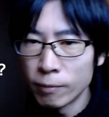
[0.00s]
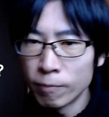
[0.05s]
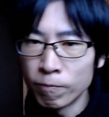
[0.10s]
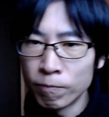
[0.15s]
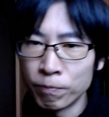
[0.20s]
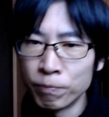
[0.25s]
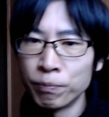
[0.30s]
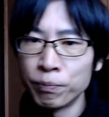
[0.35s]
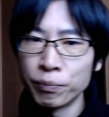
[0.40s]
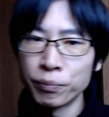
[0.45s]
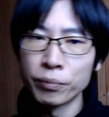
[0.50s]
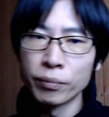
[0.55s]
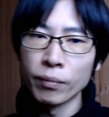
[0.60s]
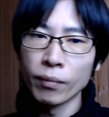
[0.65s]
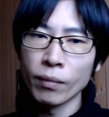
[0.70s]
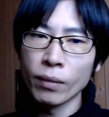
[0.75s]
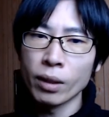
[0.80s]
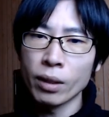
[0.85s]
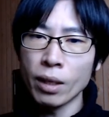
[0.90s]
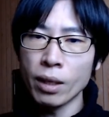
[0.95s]
うん
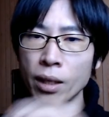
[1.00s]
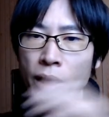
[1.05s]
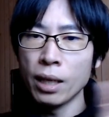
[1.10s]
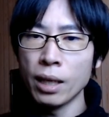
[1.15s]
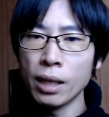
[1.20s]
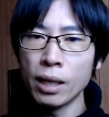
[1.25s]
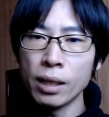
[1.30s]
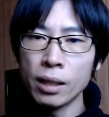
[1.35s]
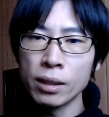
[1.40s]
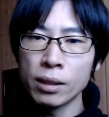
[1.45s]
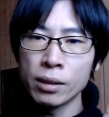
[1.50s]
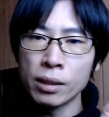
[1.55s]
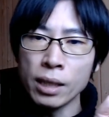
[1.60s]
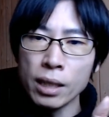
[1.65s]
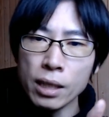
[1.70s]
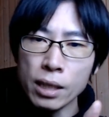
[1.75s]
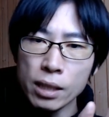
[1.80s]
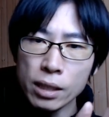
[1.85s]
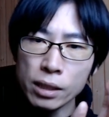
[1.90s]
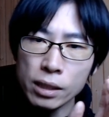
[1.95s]
で
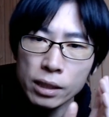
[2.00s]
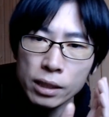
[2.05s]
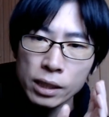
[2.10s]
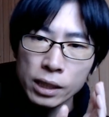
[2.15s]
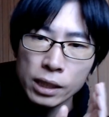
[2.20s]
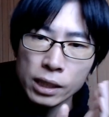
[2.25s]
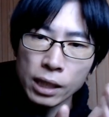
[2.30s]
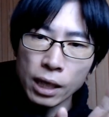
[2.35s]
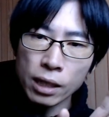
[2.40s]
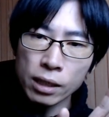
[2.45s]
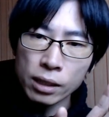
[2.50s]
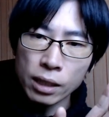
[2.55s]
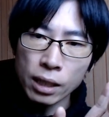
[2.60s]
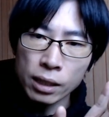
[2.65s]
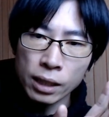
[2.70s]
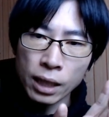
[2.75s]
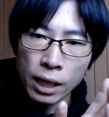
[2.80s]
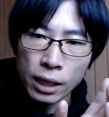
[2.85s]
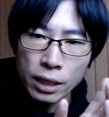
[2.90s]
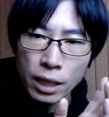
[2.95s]
政治批判が
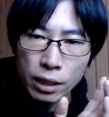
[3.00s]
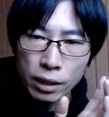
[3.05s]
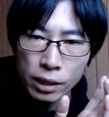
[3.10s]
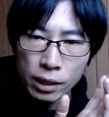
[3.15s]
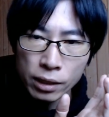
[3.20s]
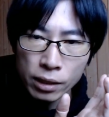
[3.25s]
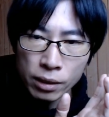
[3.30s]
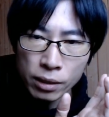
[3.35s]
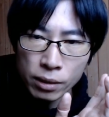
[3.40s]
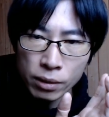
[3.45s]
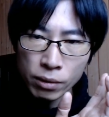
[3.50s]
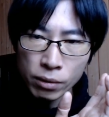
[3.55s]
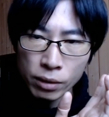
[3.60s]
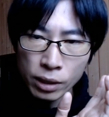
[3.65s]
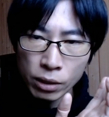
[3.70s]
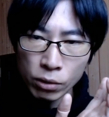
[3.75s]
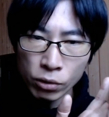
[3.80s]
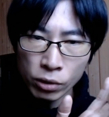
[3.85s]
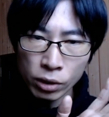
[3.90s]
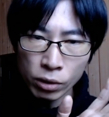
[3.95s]
過激す
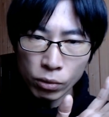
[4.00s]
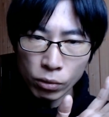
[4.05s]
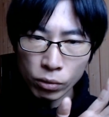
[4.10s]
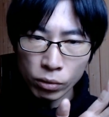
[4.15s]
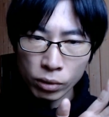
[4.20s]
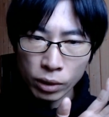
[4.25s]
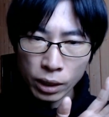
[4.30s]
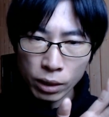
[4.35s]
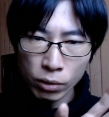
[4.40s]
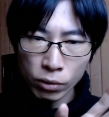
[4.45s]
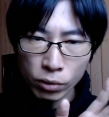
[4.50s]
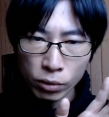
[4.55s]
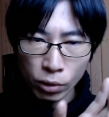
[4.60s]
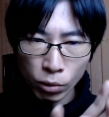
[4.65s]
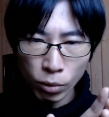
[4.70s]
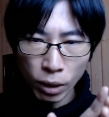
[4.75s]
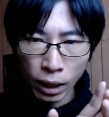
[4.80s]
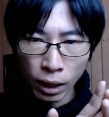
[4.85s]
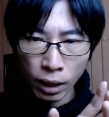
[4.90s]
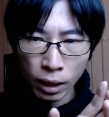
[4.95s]
ぎる人っていう
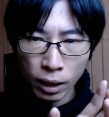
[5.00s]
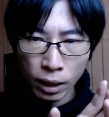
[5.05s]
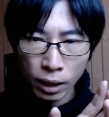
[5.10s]
のは